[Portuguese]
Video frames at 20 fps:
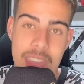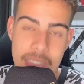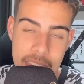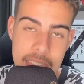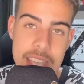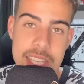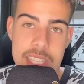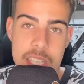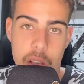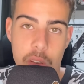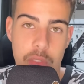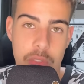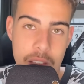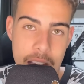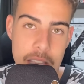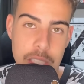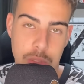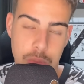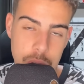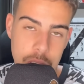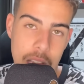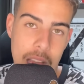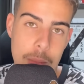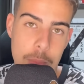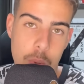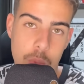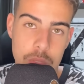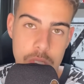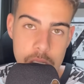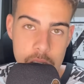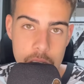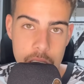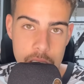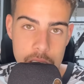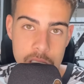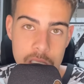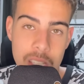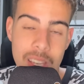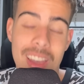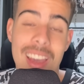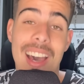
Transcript: Esse é o Vasco de Ramon Dias.